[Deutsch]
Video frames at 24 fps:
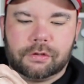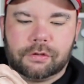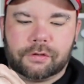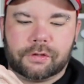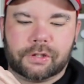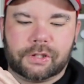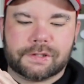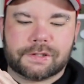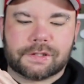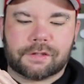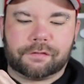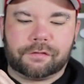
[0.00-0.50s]

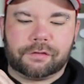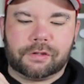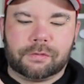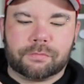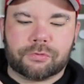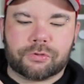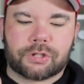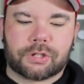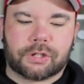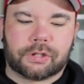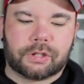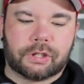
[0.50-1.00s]
Tesafilm
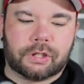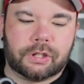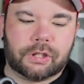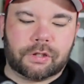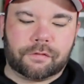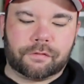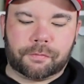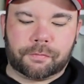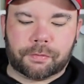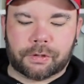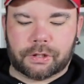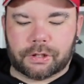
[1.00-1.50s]
statt einer
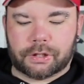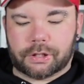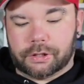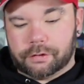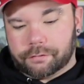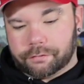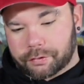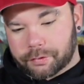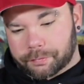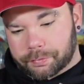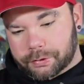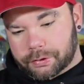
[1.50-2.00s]
wie bei den alten
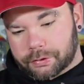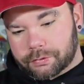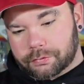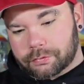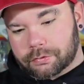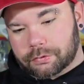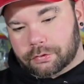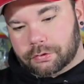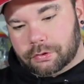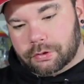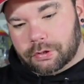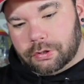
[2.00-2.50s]

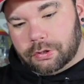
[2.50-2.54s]
Verpackungen.